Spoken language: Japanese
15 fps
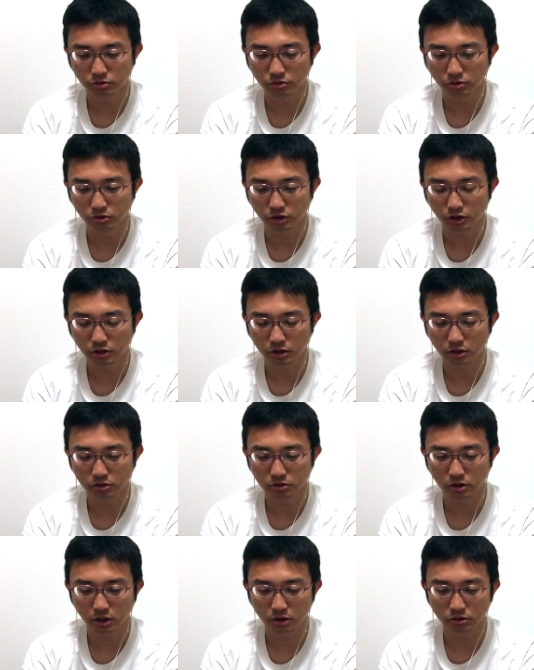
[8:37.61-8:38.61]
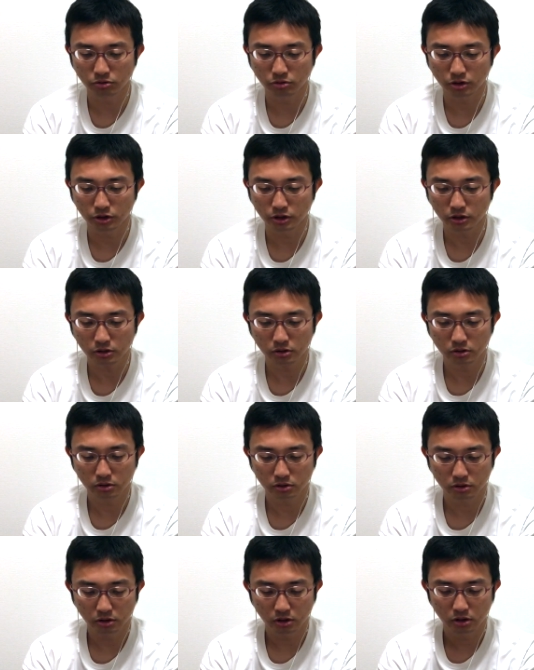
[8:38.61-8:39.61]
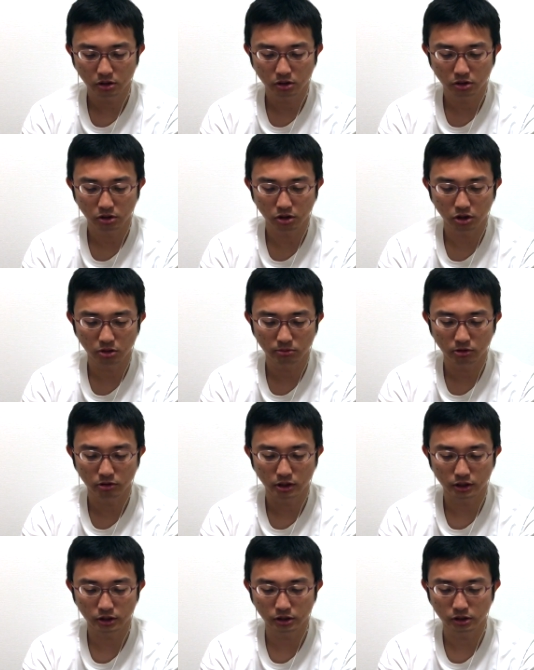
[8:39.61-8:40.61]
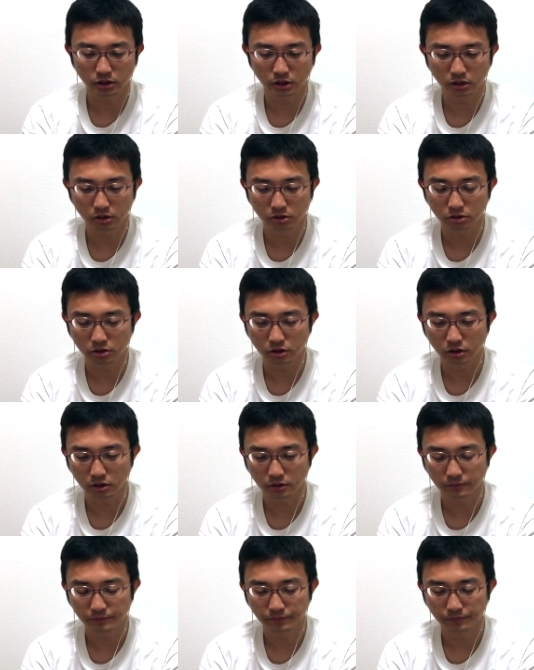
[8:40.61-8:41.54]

歩6七角があるのかな桂馬を跳ねていく